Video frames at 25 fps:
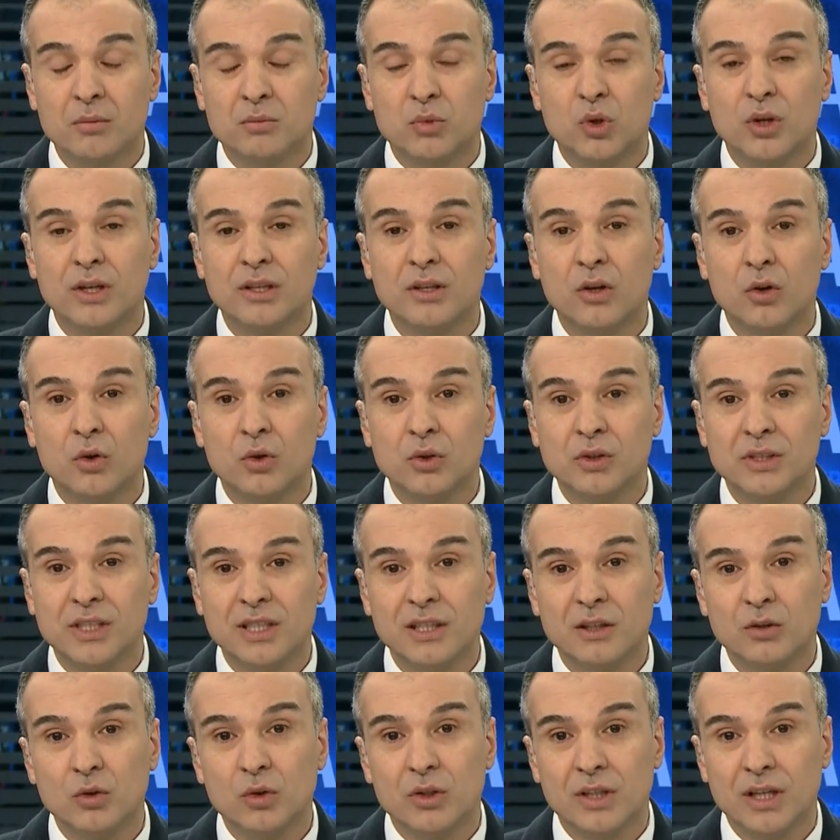Burada
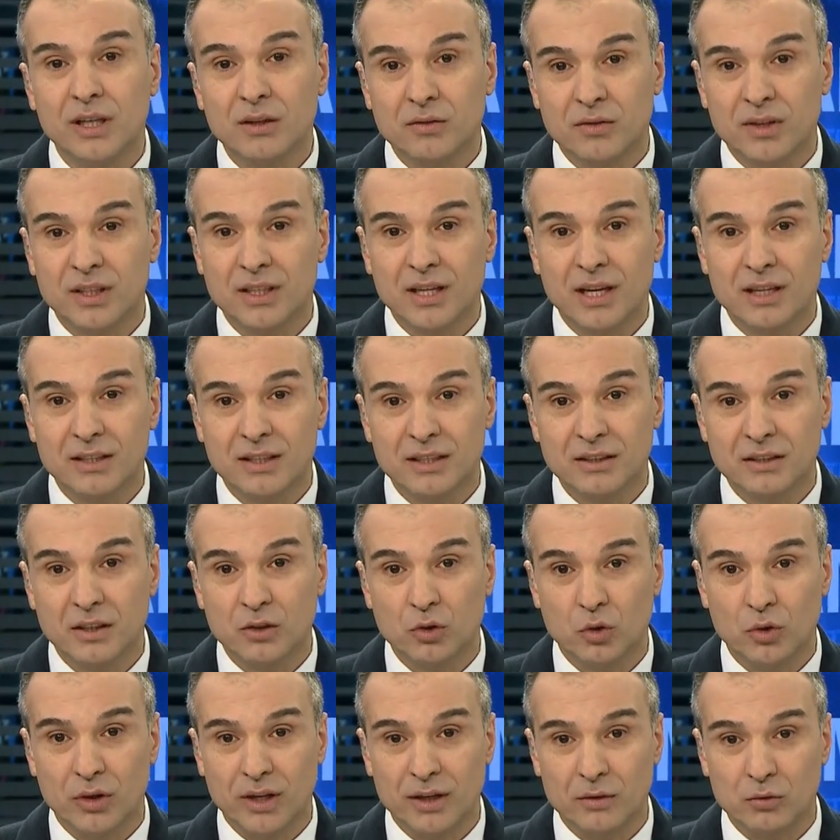öncelikle olarak vatandaşa
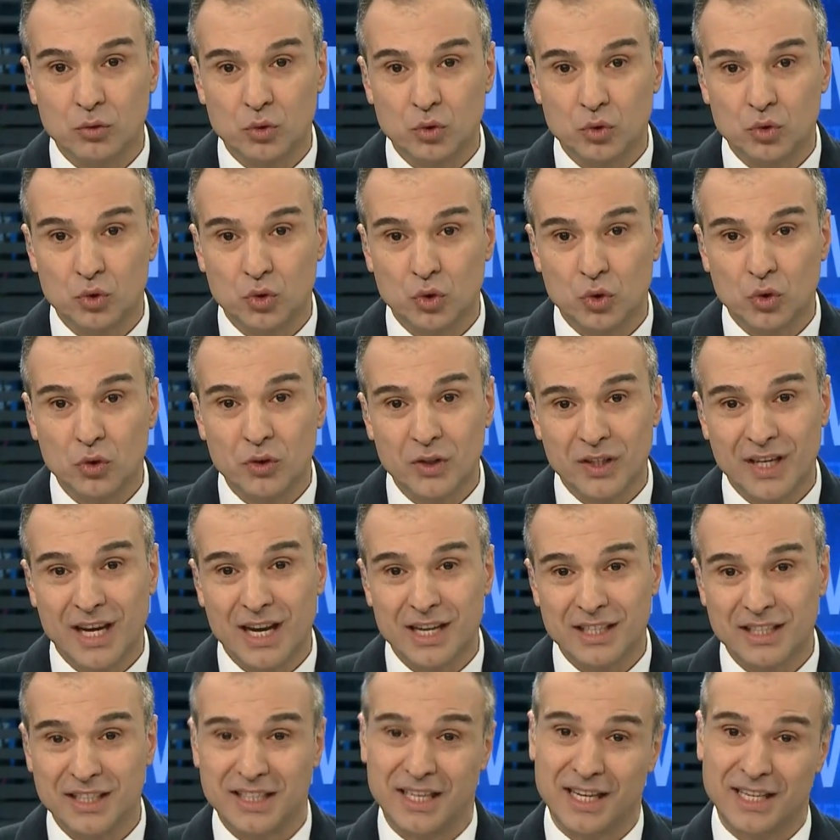görev düşüyor.
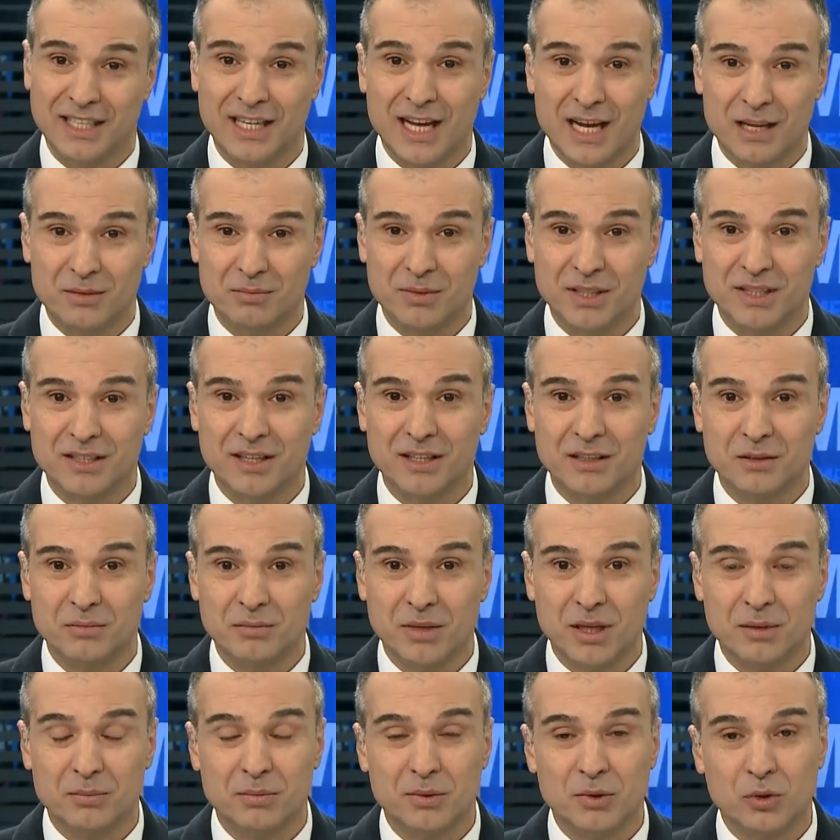Yani genel bir
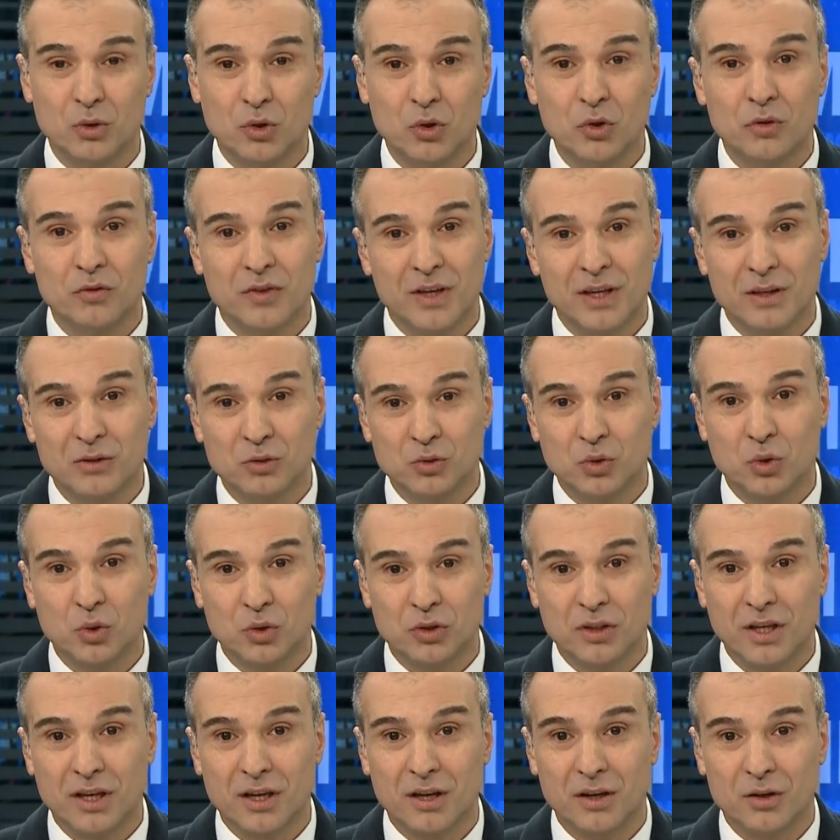tanım yapılıyor ve
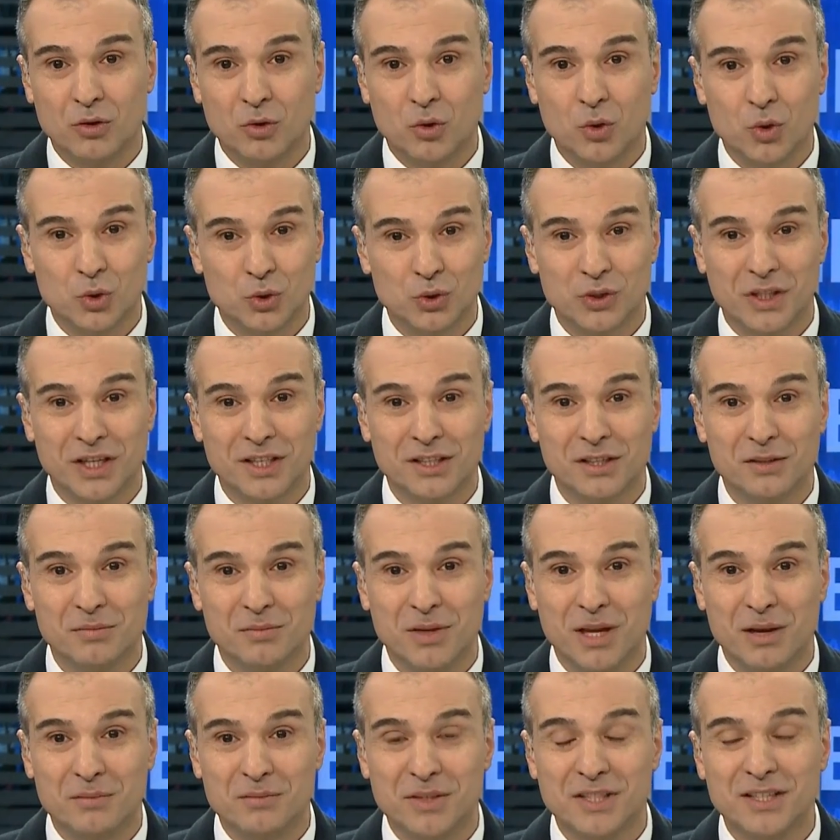çok da
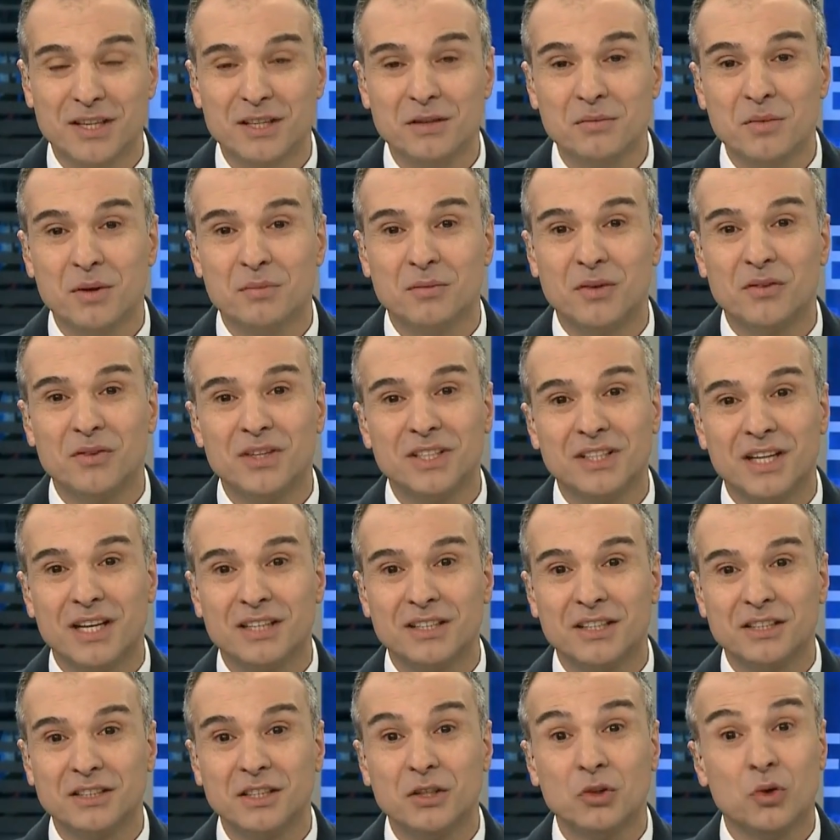hoşlanılmayan bir tanım ama
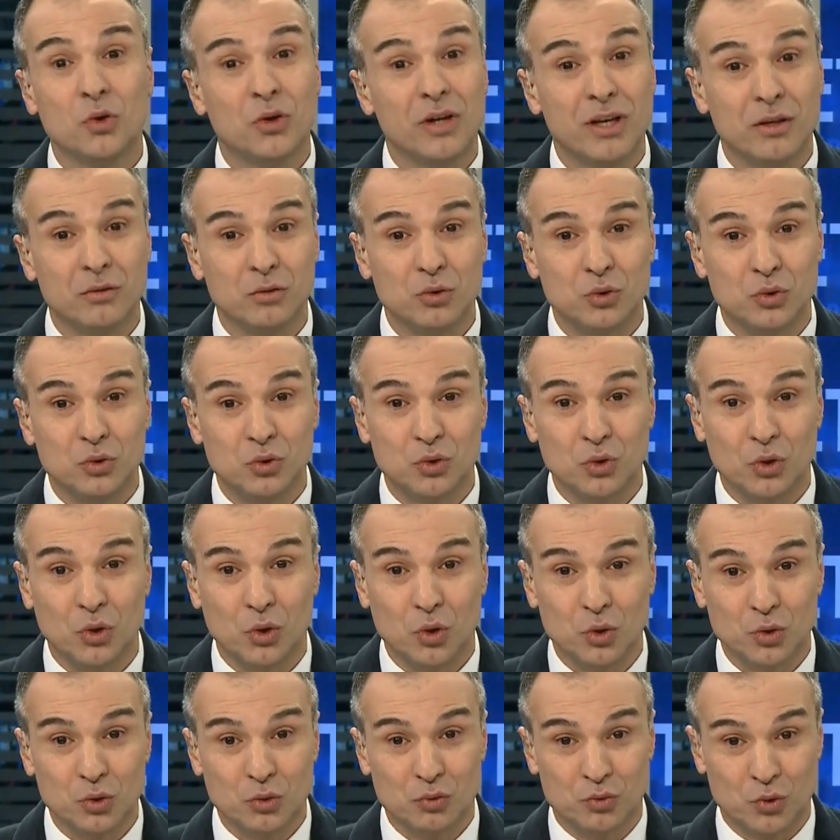vatandaşa görev düşüyor.
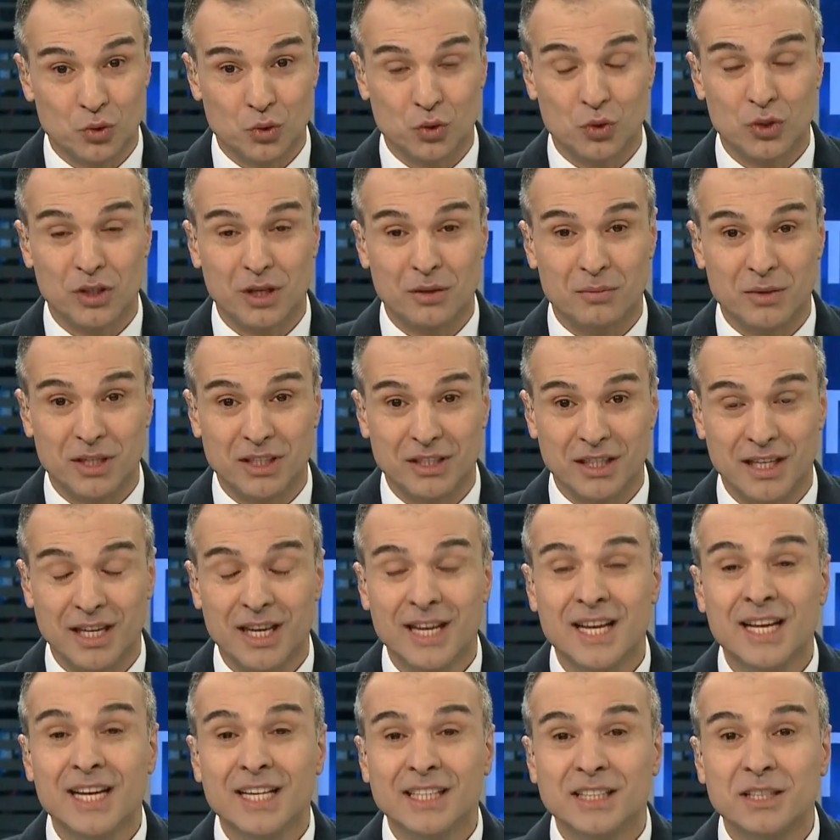Onu vurgulamalı.
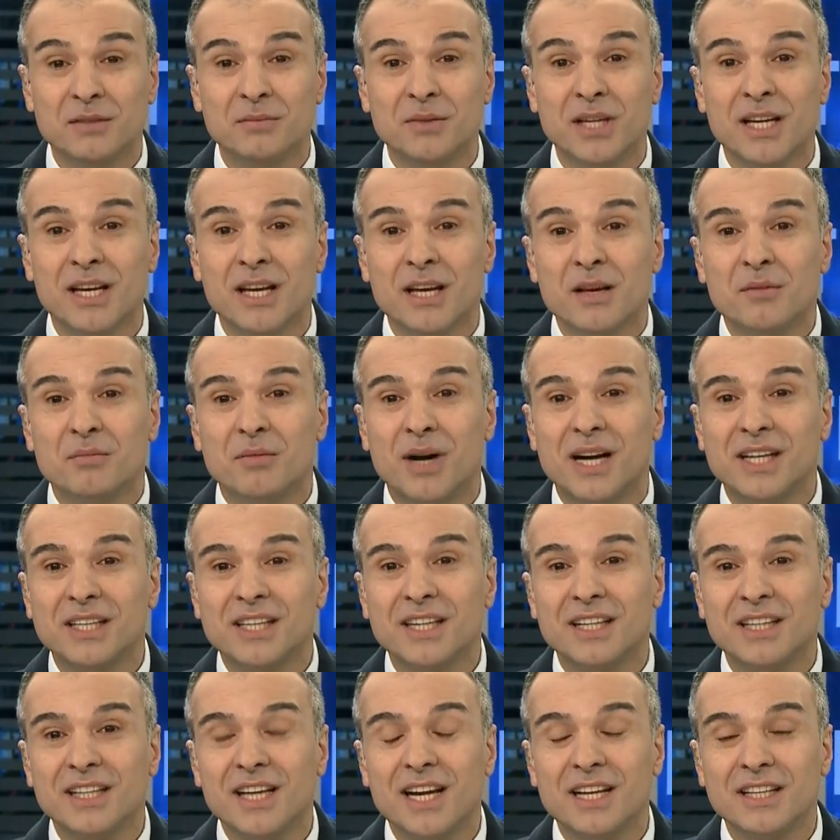Şimdi
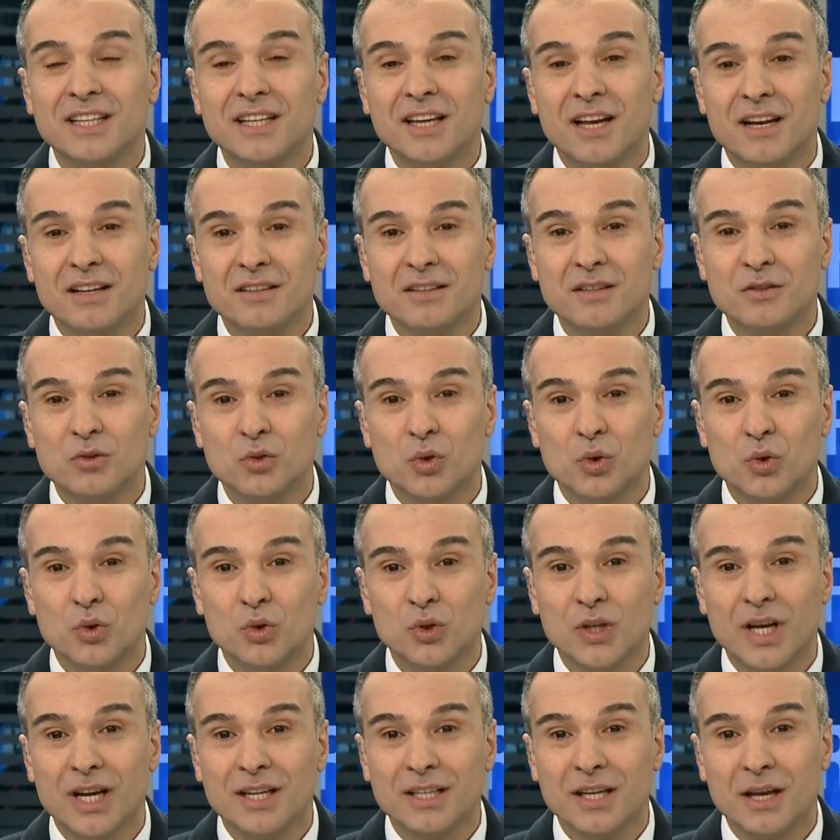marketlerdeki asıl
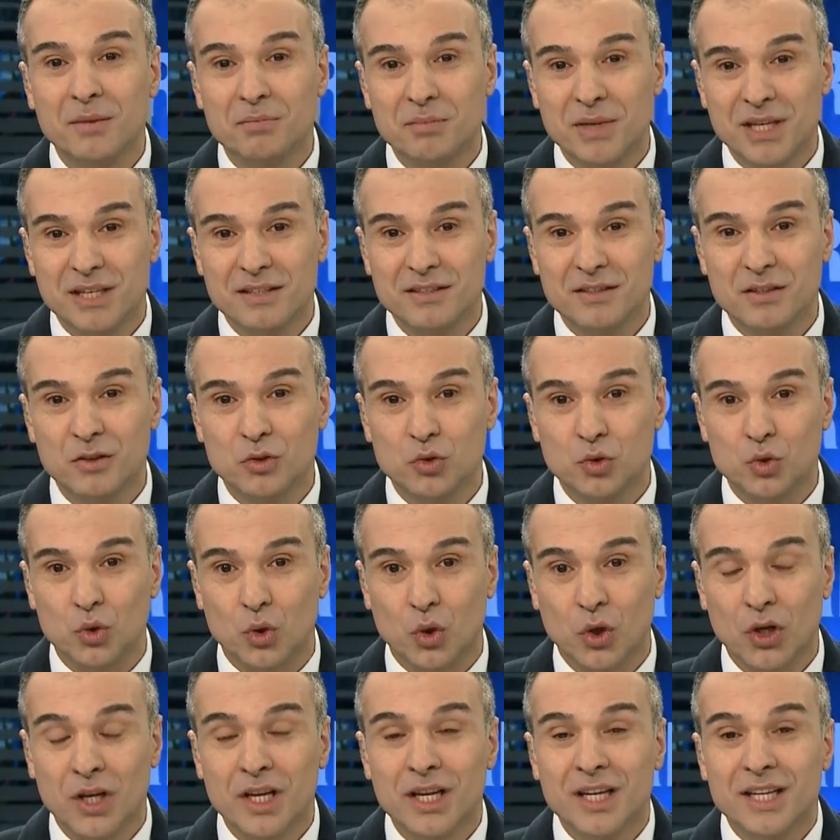sorunlardan birisi
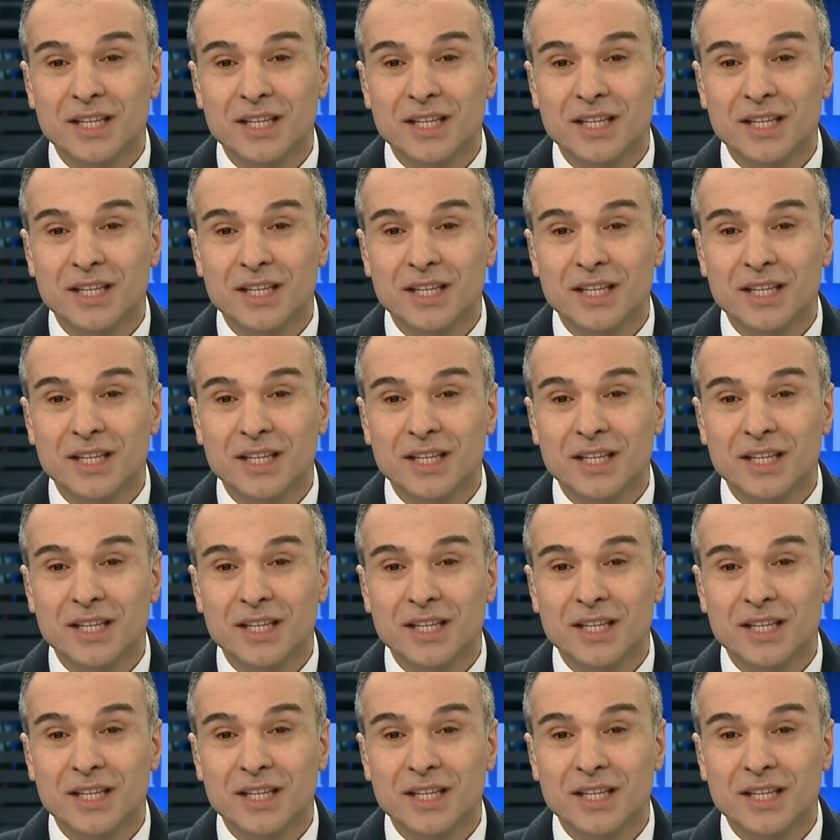şu.